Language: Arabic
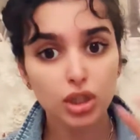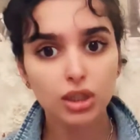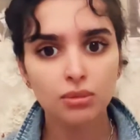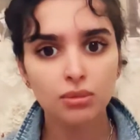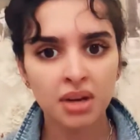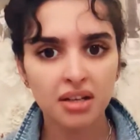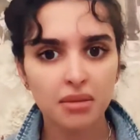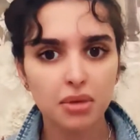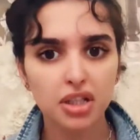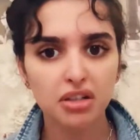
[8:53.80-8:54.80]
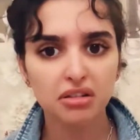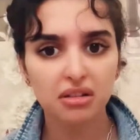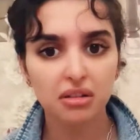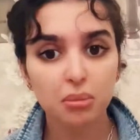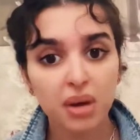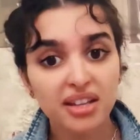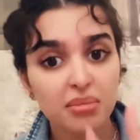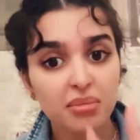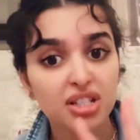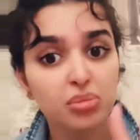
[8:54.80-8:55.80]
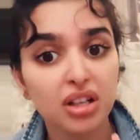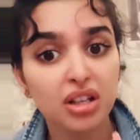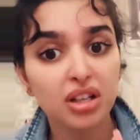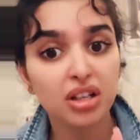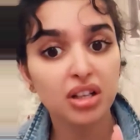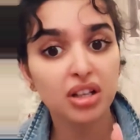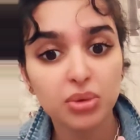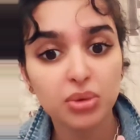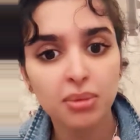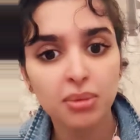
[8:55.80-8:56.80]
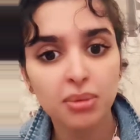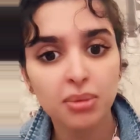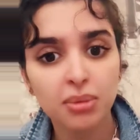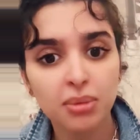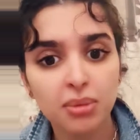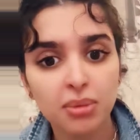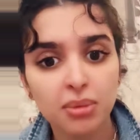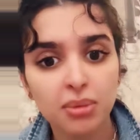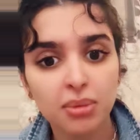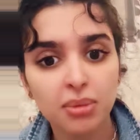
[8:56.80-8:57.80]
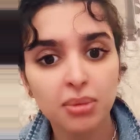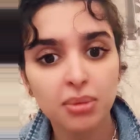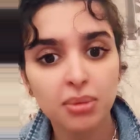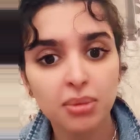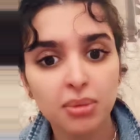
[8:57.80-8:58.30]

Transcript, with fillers: وصلت 8 مليون بعد ما جبت جبتوا لي 8 مليون سحبت